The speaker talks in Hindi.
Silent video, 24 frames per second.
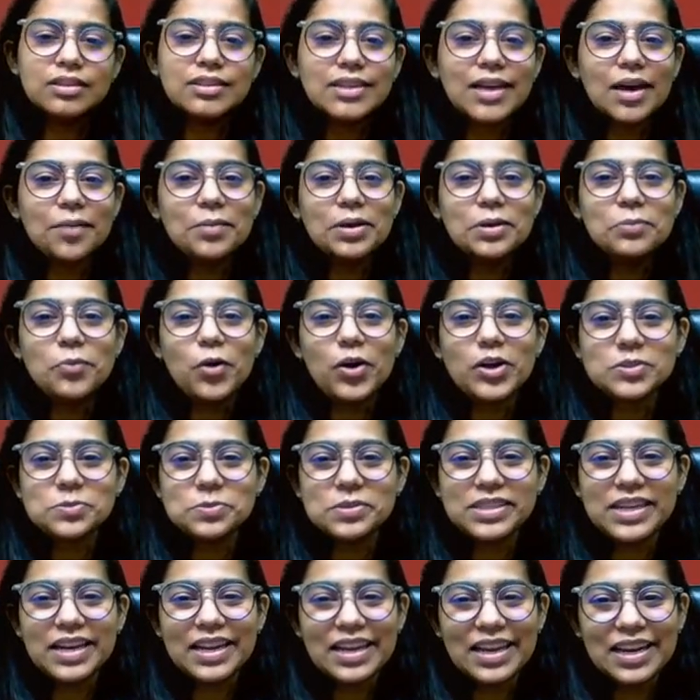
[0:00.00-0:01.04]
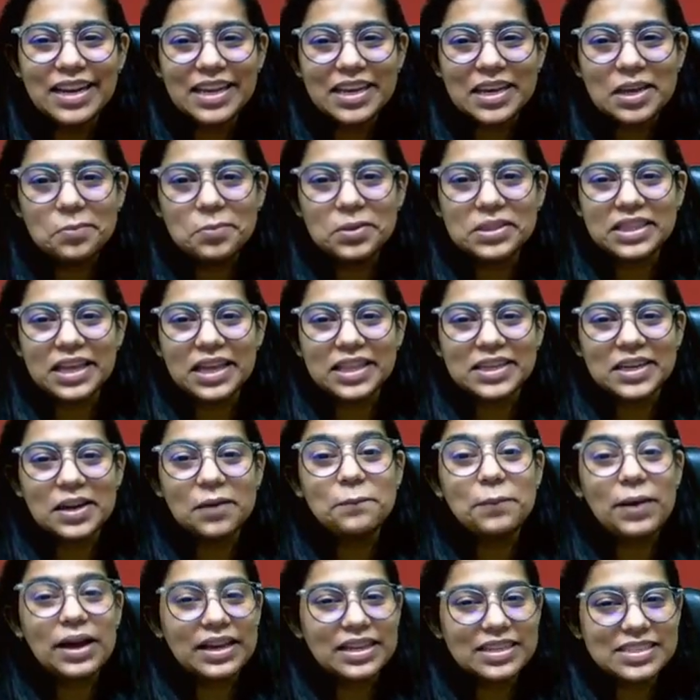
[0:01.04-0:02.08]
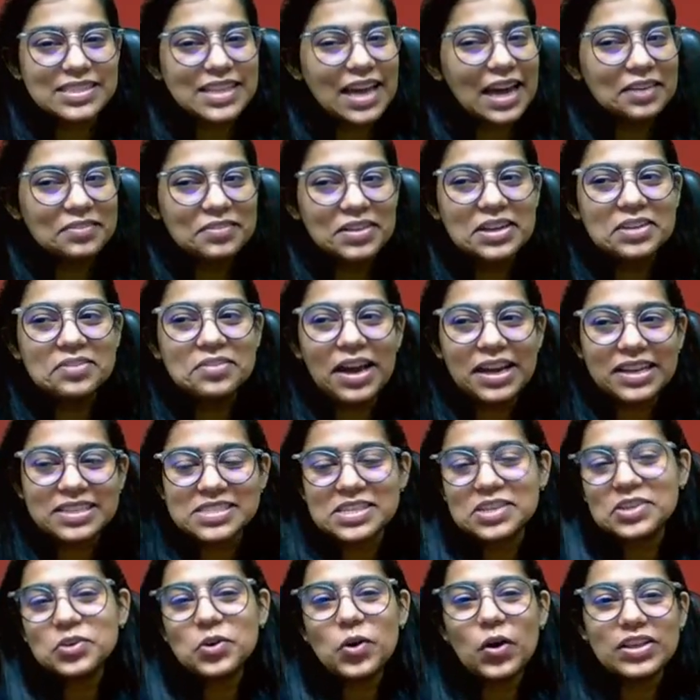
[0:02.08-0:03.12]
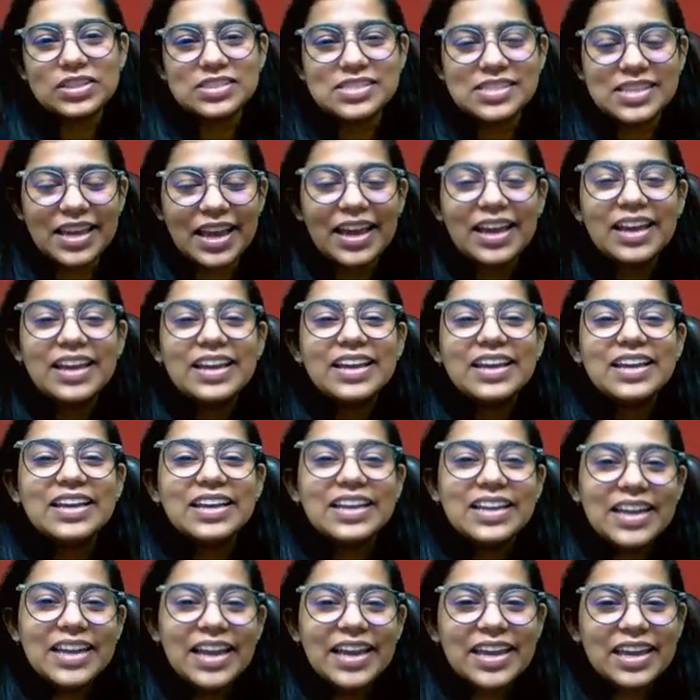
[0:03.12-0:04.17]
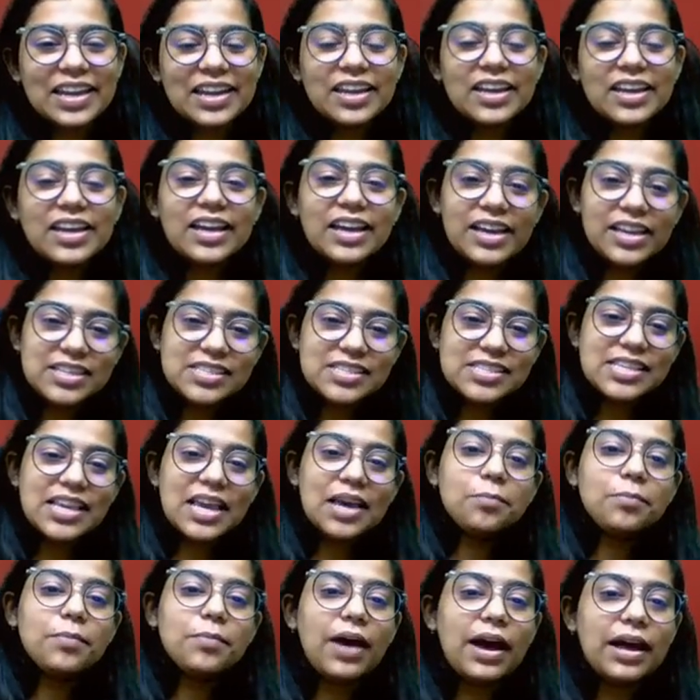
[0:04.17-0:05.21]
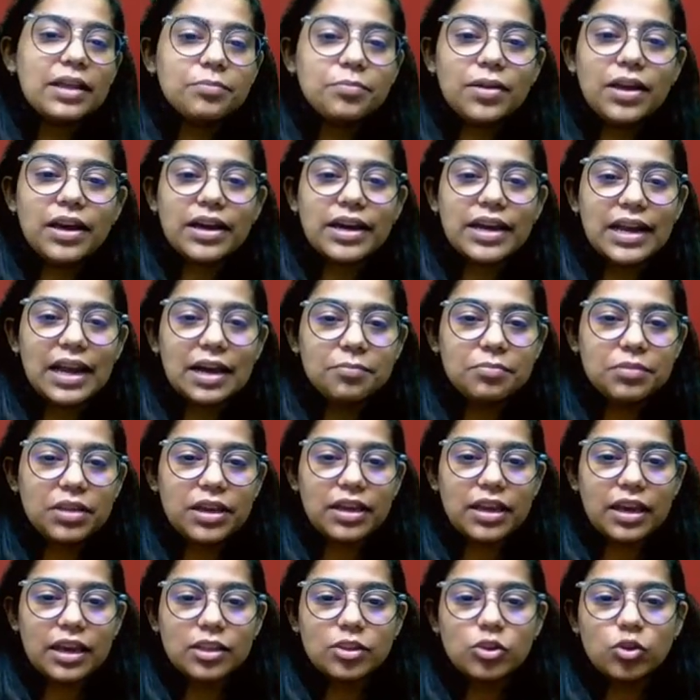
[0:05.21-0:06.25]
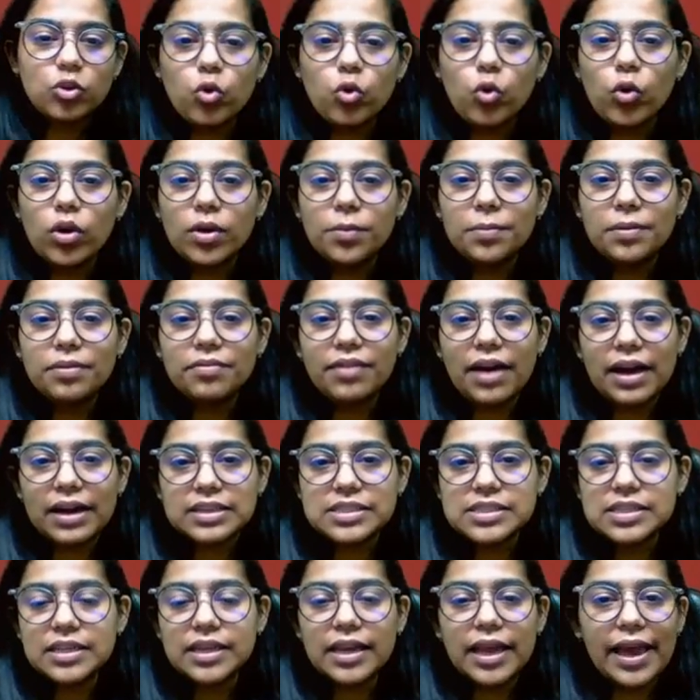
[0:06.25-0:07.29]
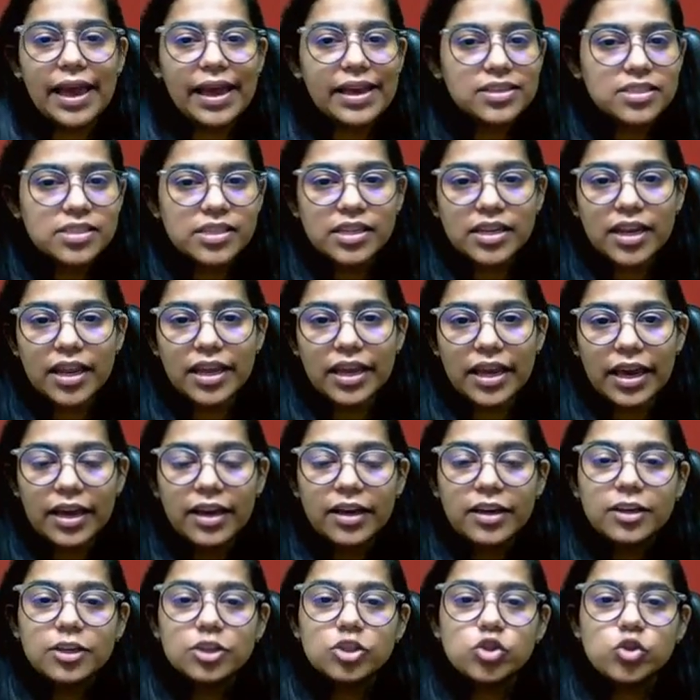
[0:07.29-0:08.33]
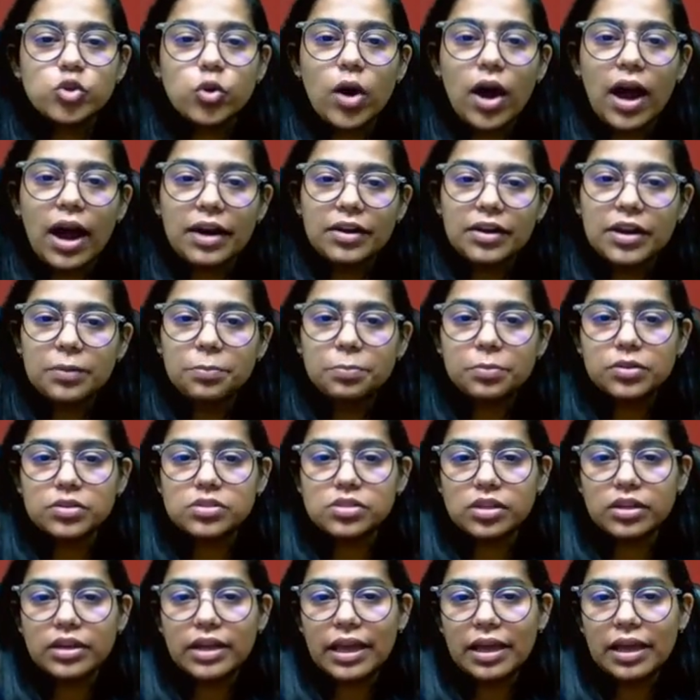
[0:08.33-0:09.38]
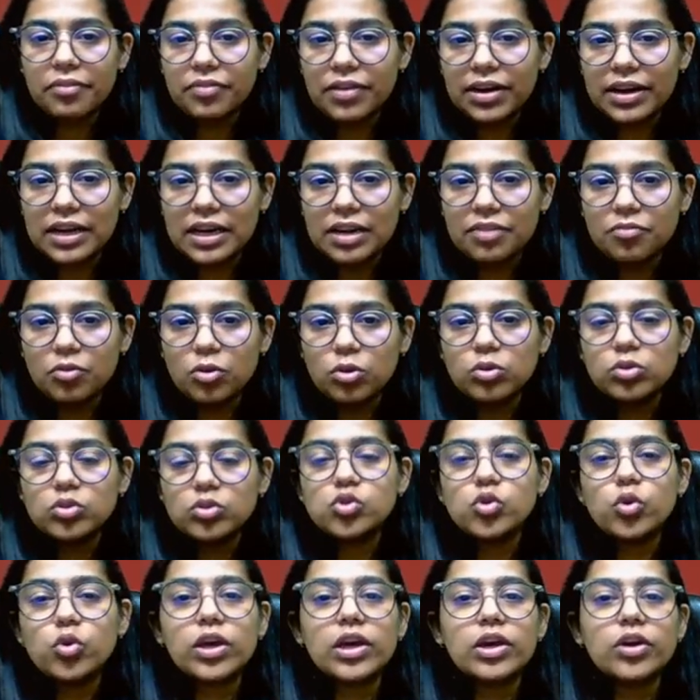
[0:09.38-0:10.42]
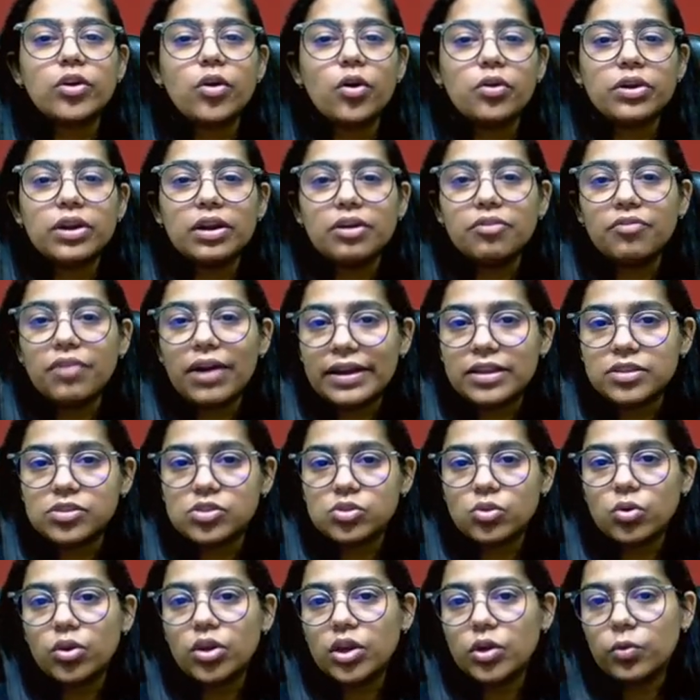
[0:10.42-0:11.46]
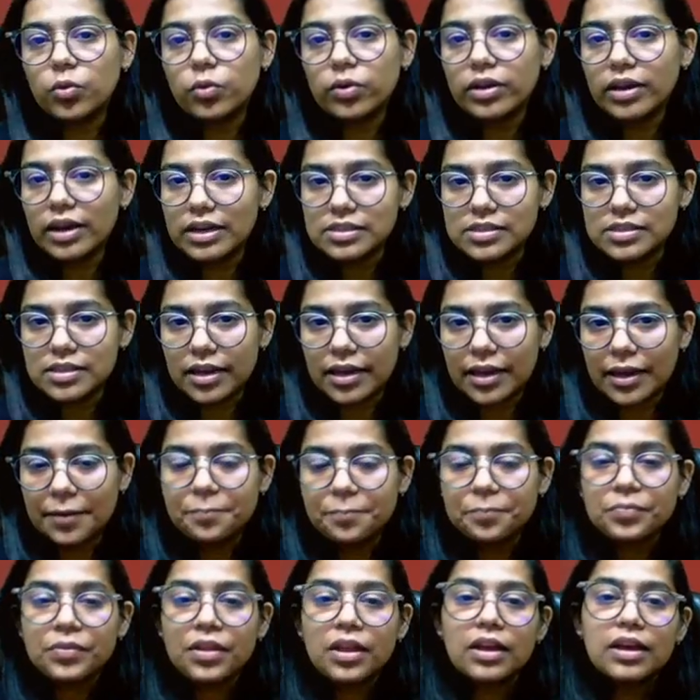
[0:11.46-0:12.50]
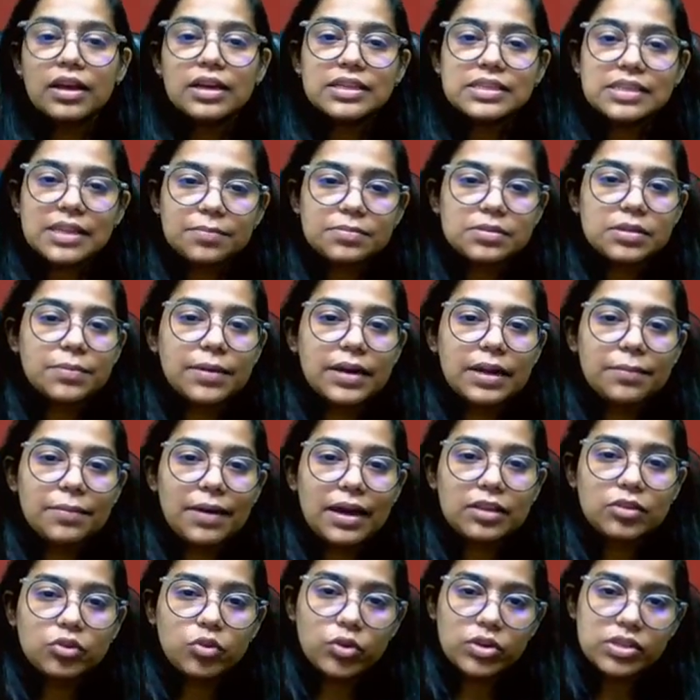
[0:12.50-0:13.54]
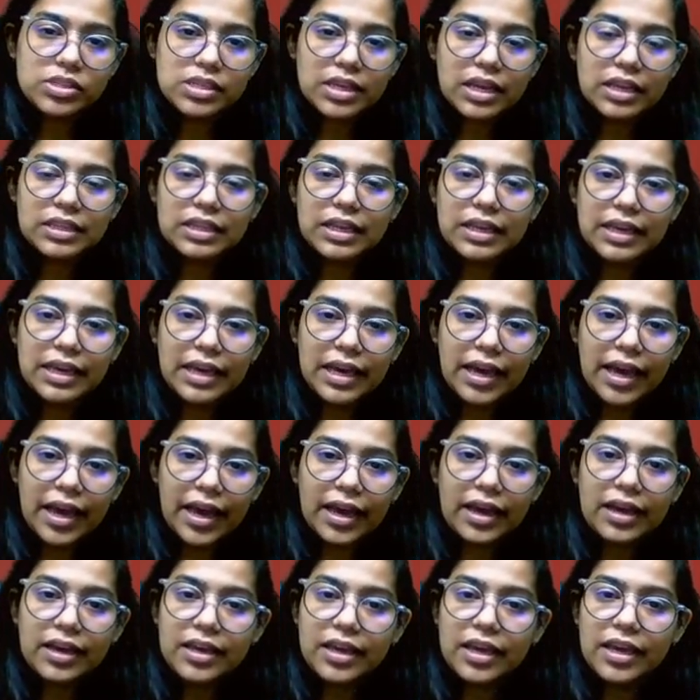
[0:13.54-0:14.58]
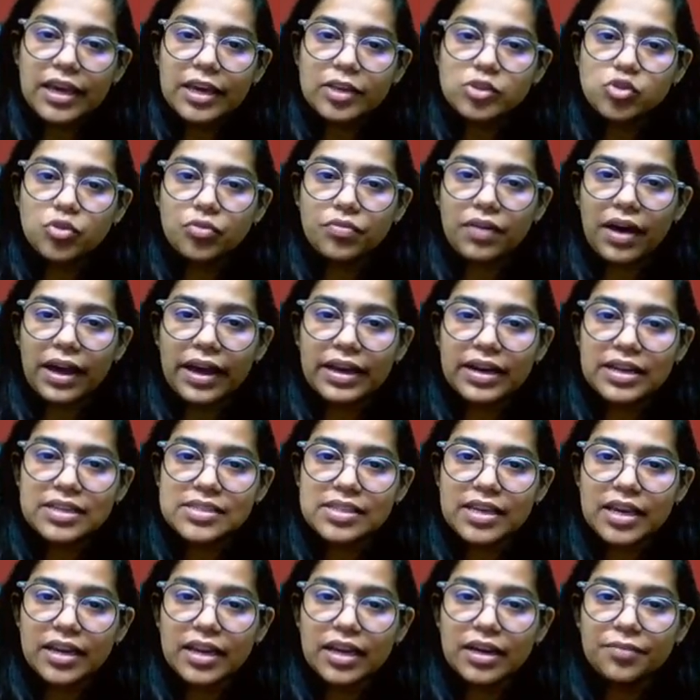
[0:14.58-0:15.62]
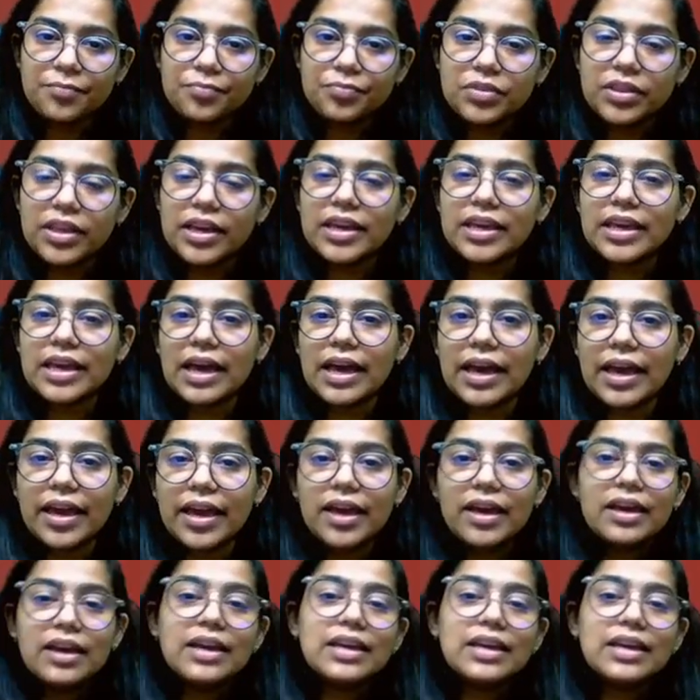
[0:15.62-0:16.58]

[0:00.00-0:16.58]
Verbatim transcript: कमेंट बॉक्स में ज़रा ये लिख के बता देना पाकिस्तान वाली वैक्सीन कौन सी है लेकिन इसके बाद भी अगर आप देखें कोई भी वैक्सीन ऐसी नहीं है जो 100 परसेंट इफेक्टिव हो जो कि कोरोना वायरस को क्योर कर सके सबसे बड़ी बात तो इसके अंदर ये है कि ये जो वायरस है ना ये क्या है